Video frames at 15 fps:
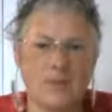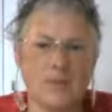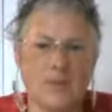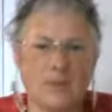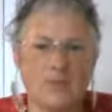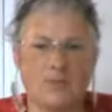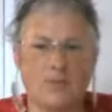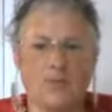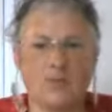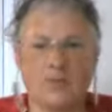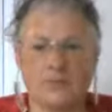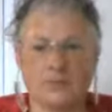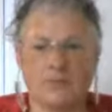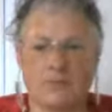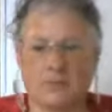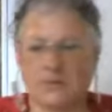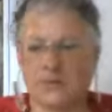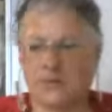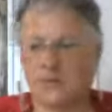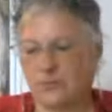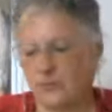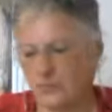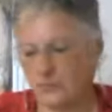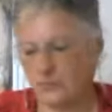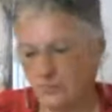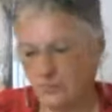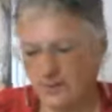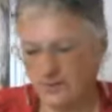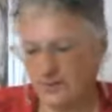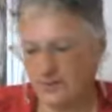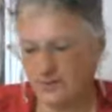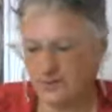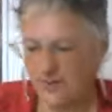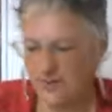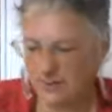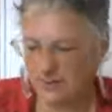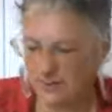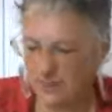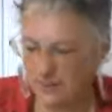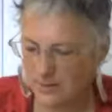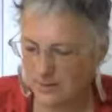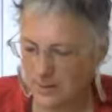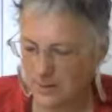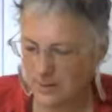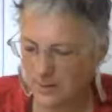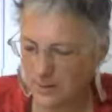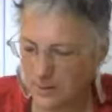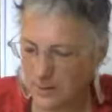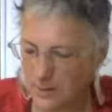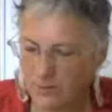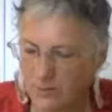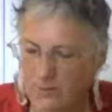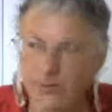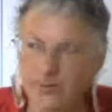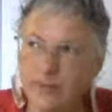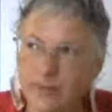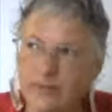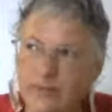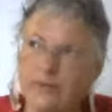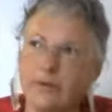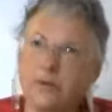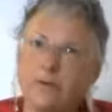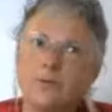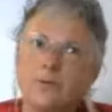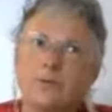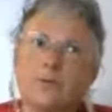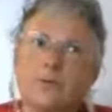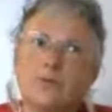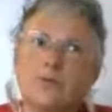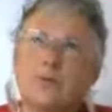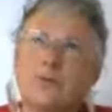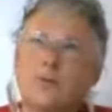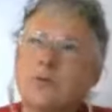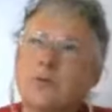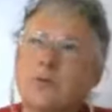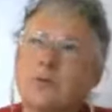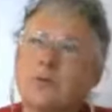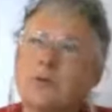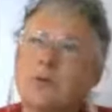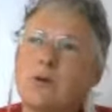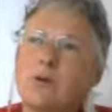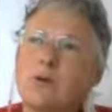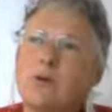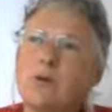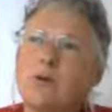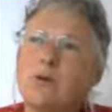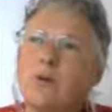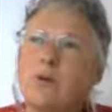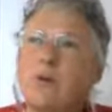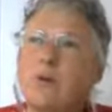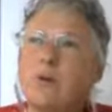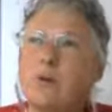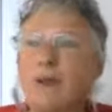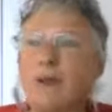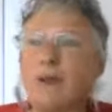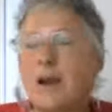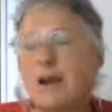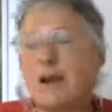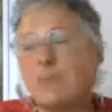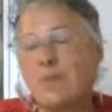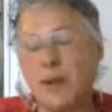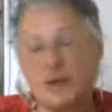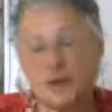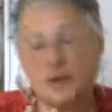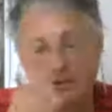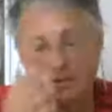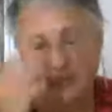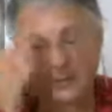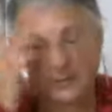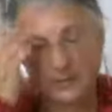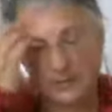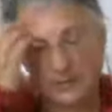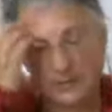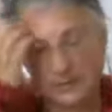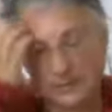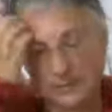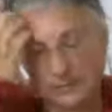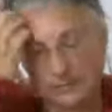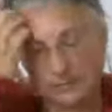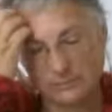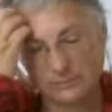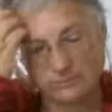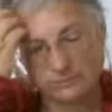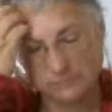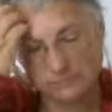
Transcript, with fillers: Et oui, ce sont des thématiques euh, en fait dont on entend pas mal parler ces dernières années